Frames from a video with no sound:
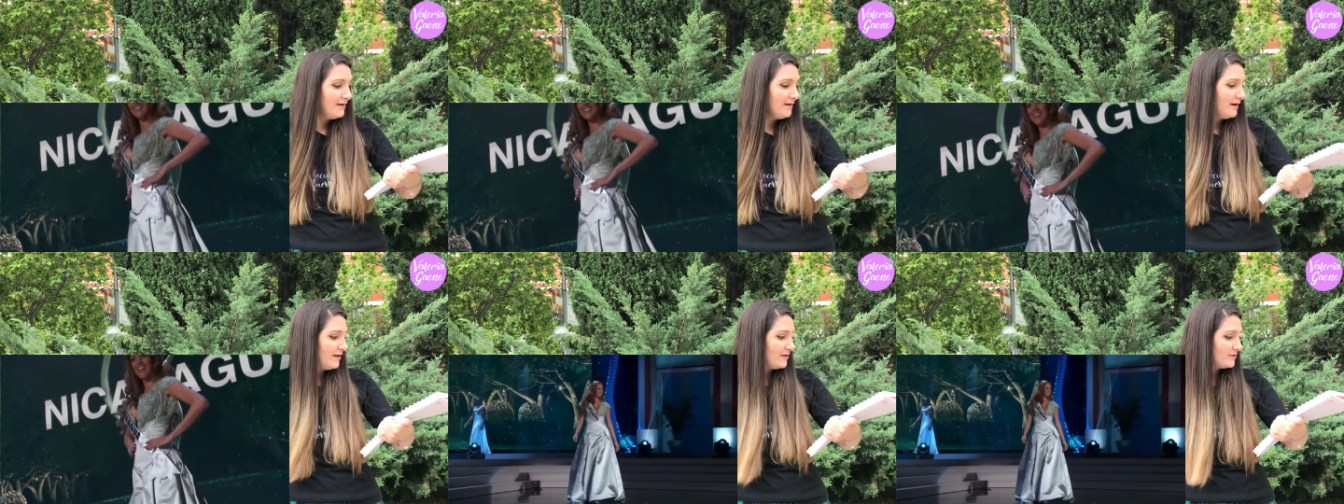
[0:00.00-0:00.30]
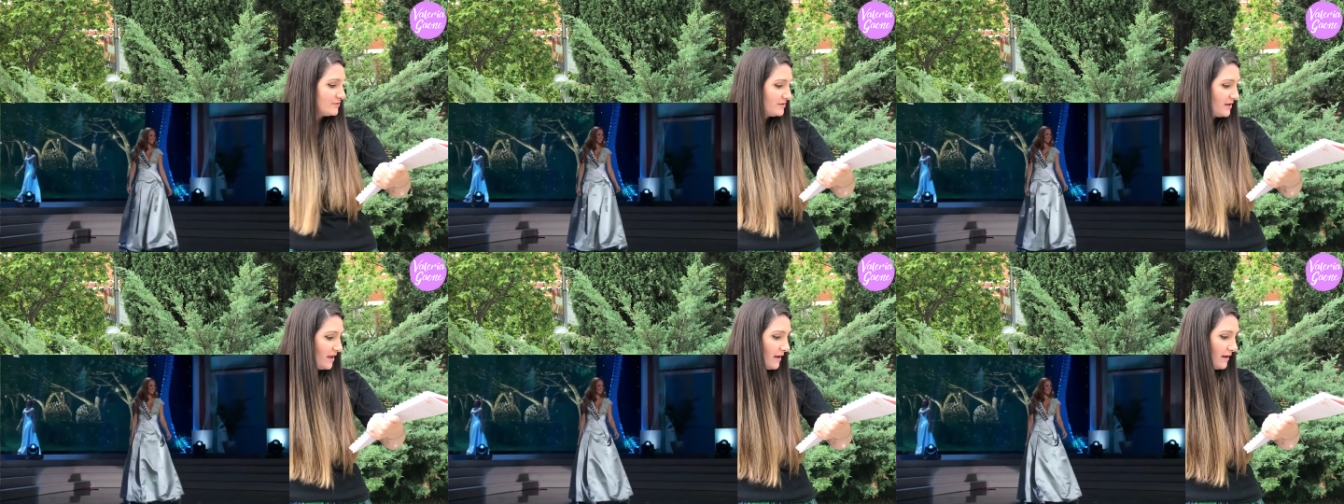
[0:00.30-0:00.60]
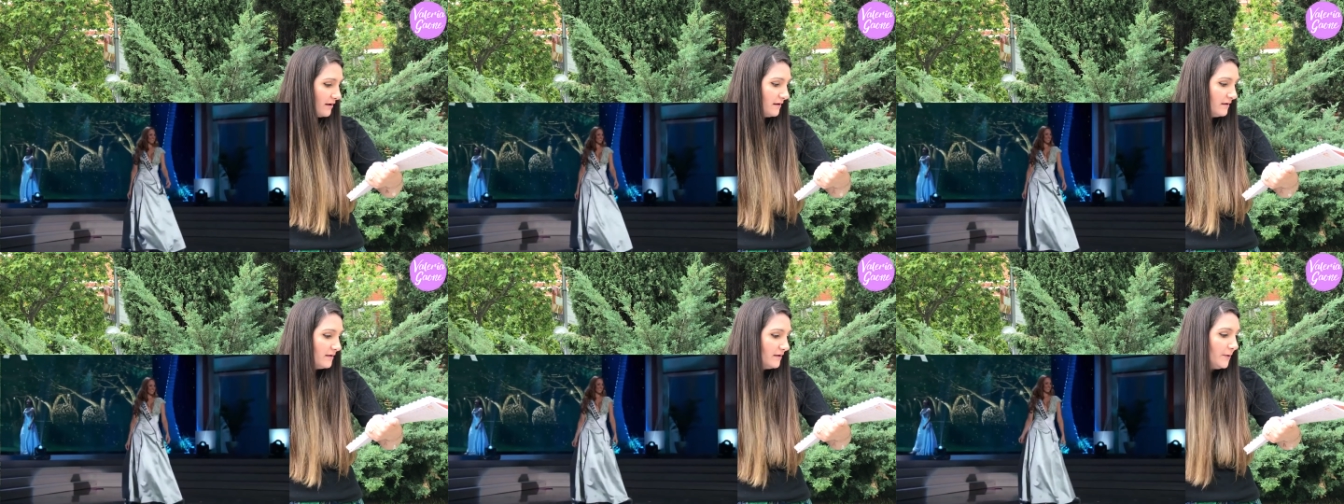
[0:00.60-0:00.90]
O
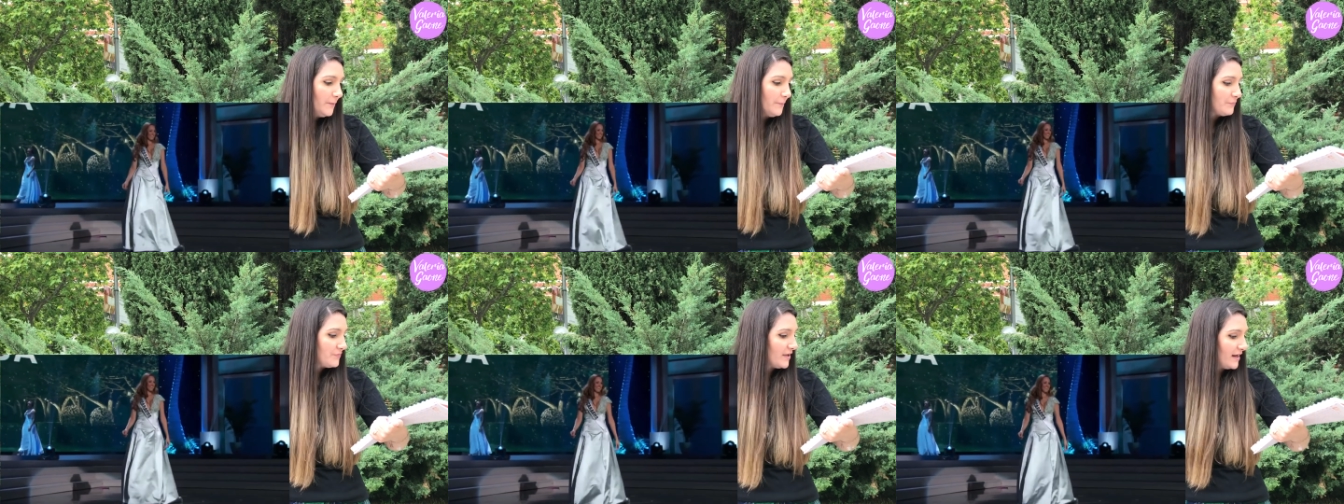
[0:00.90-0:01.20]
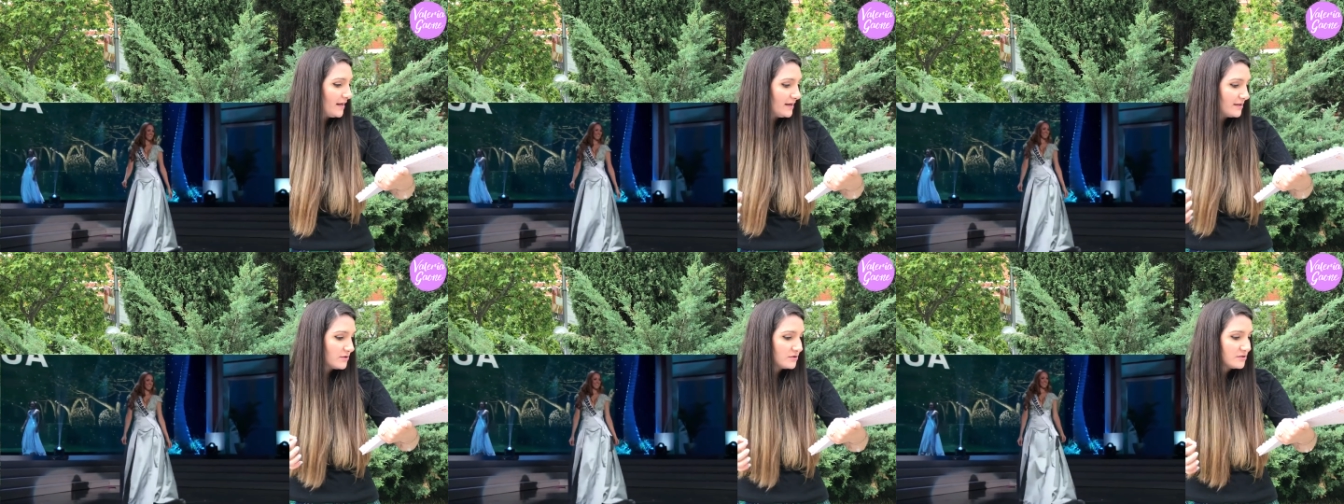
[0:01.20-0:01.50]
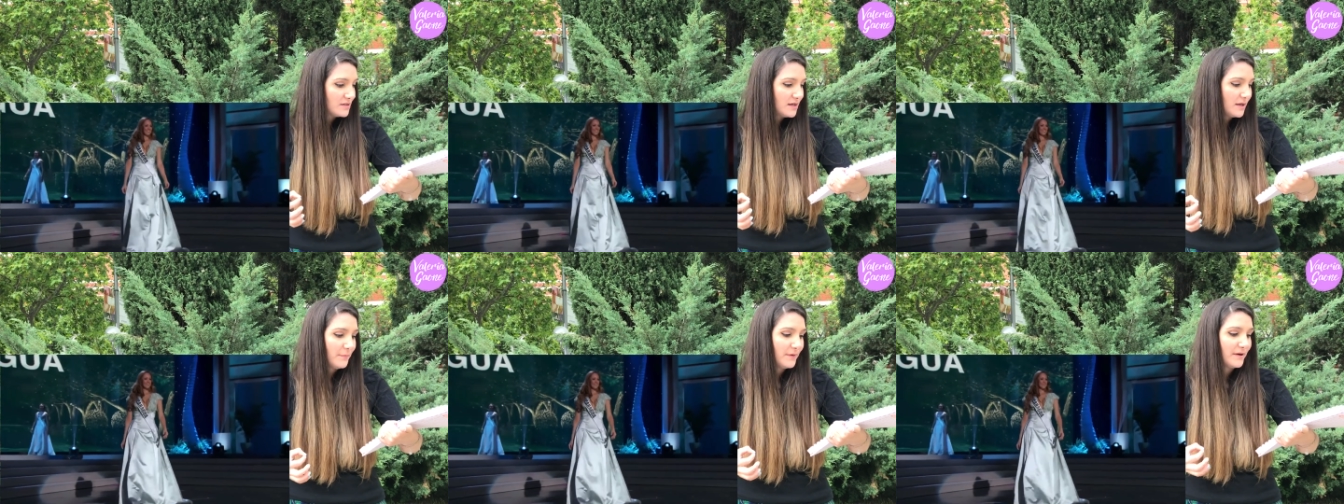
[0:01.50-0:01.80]
sea, trato
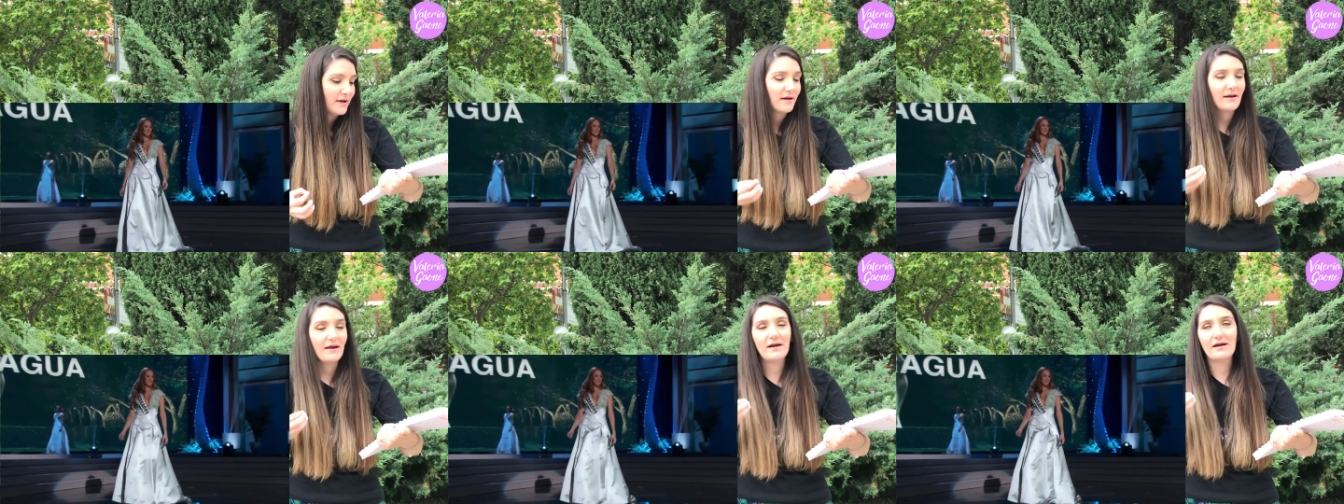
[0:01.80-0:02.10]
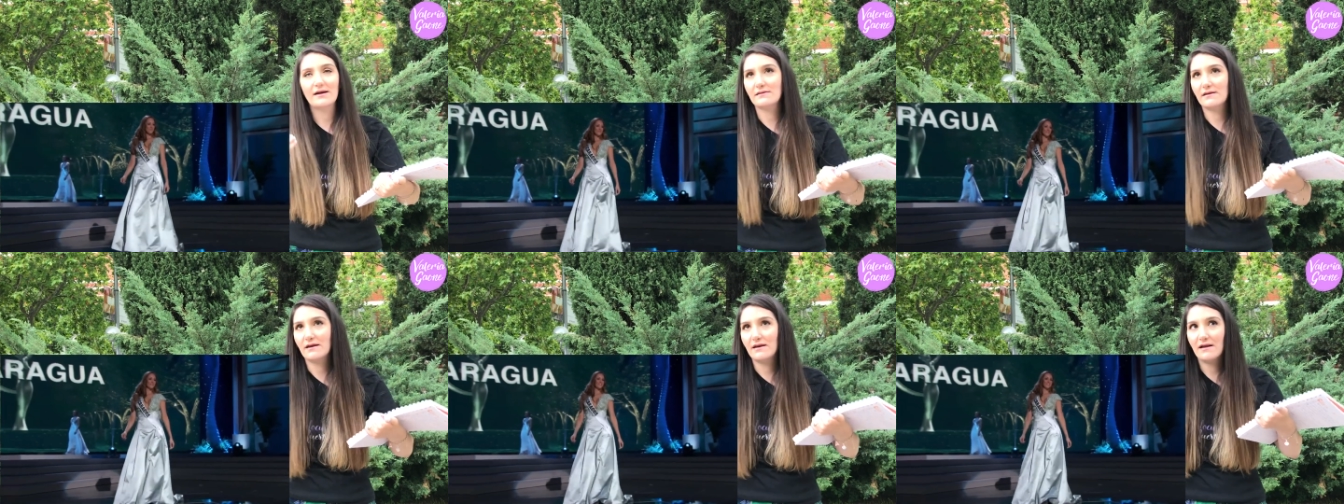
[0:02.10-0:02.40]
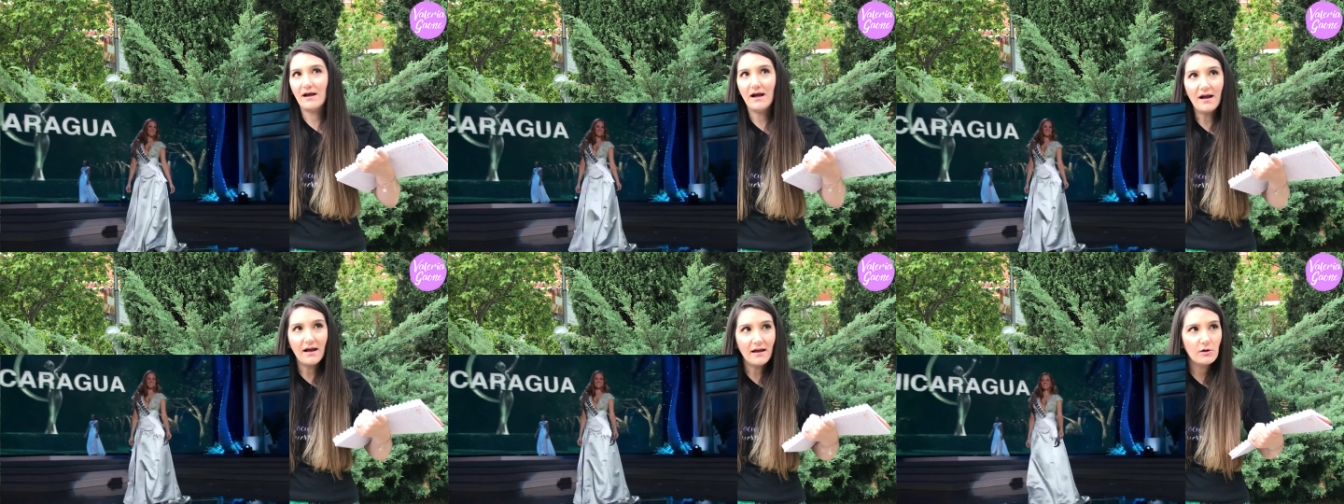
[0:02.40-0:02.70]
siempre de rescatar
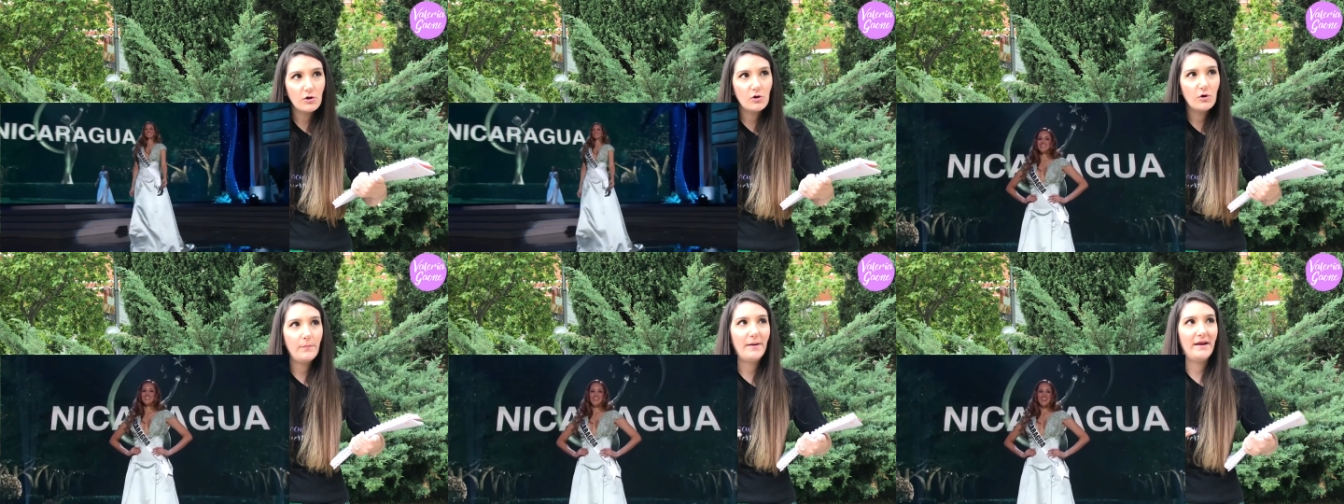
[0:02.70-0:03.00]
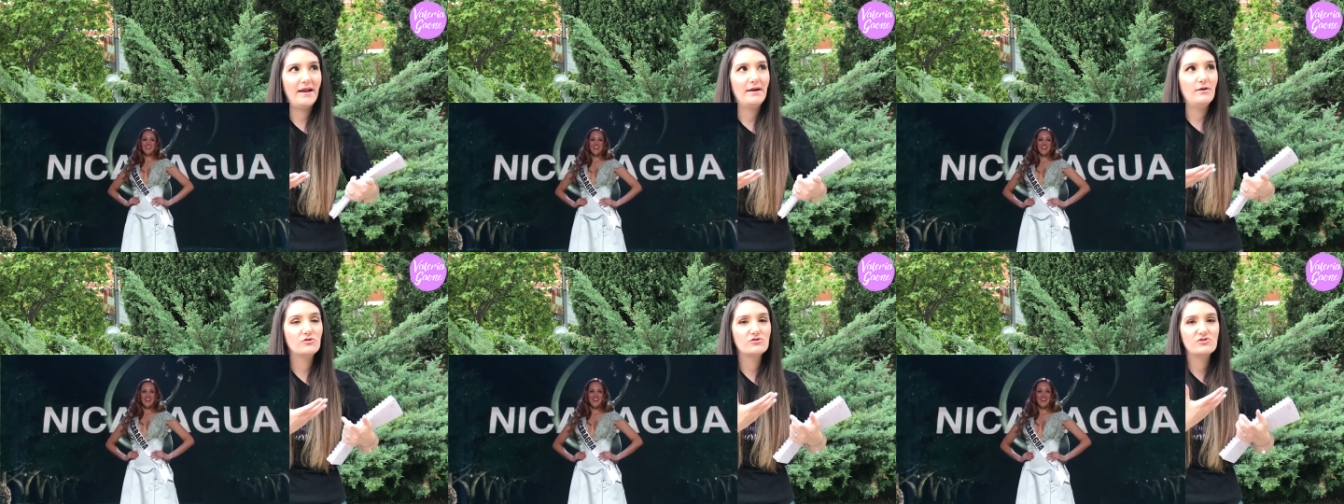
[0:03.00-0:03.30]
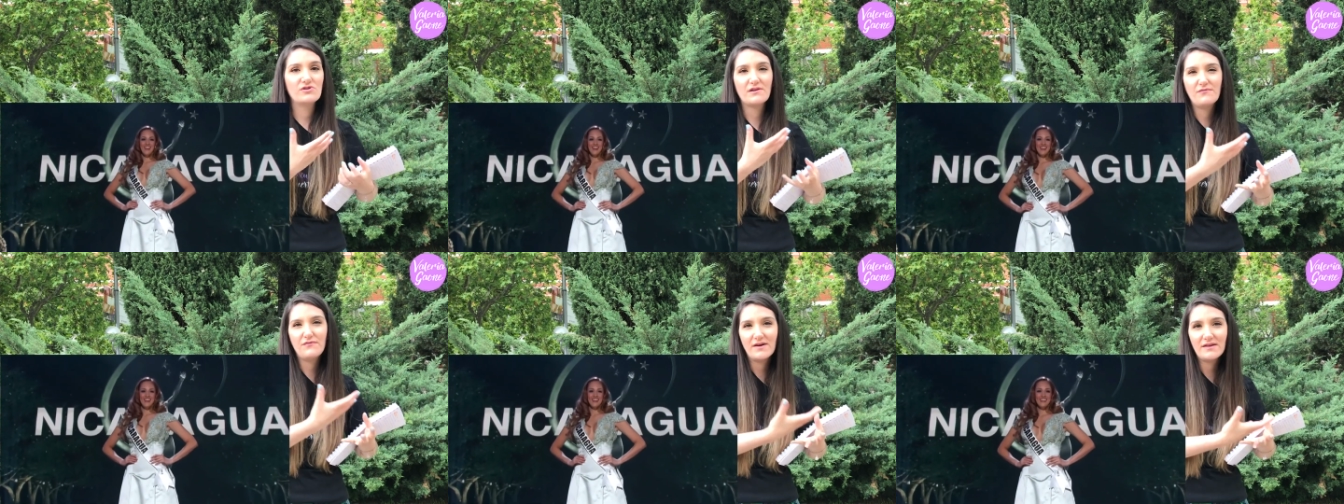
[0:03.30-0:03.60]
algo para no
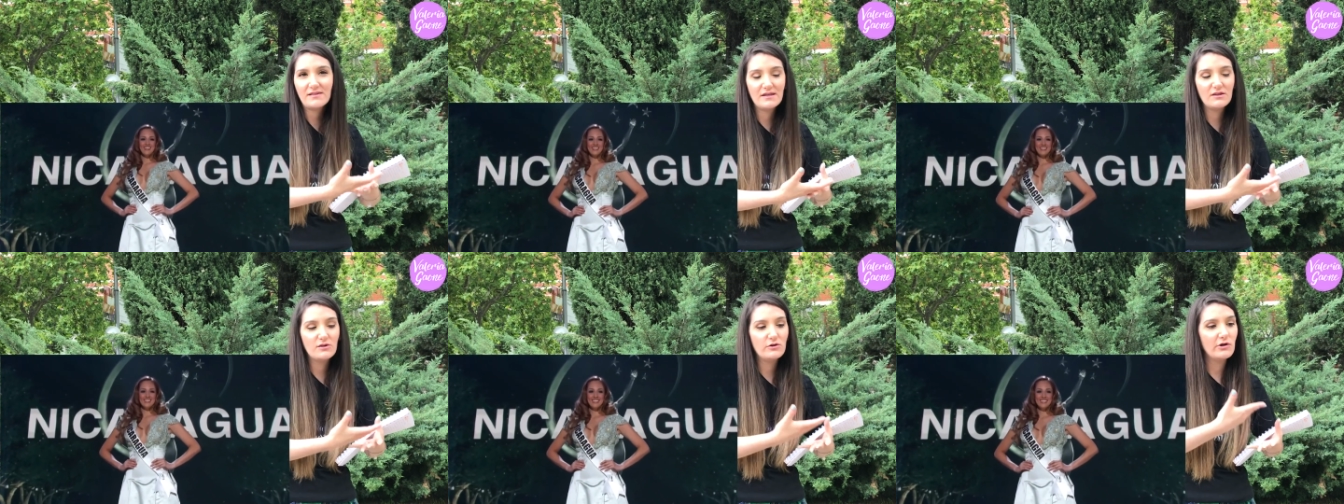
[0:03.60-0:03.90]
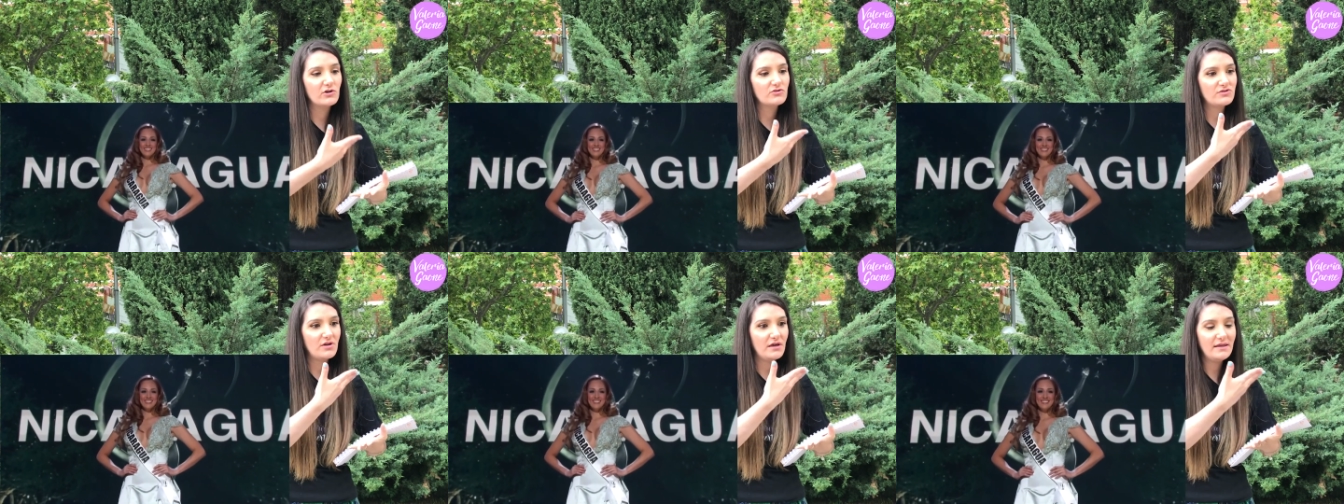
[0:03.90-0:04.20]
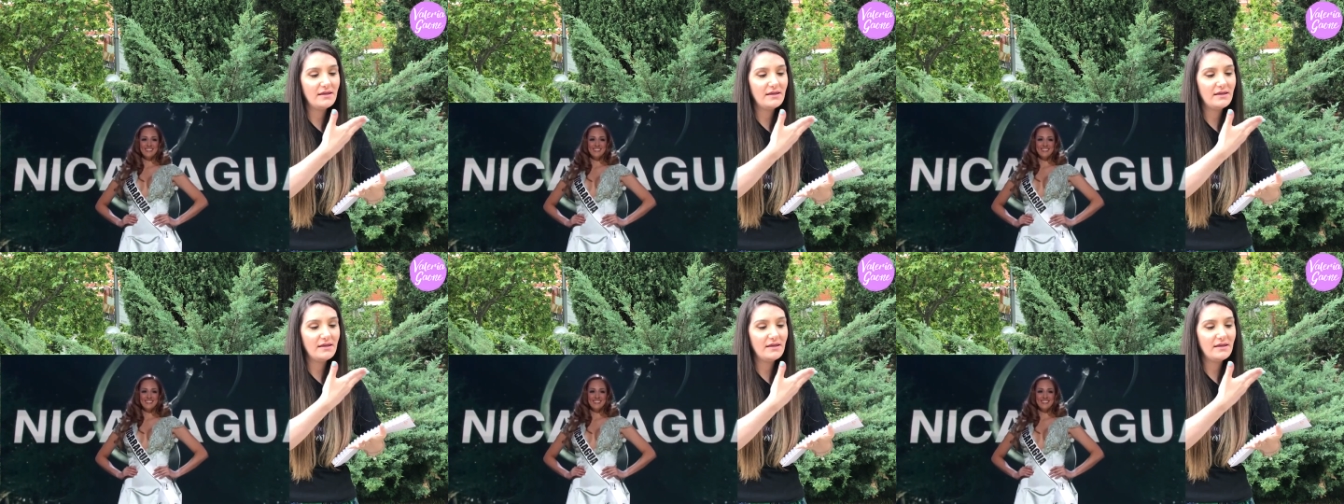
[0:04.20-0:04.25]
ser fastidiosa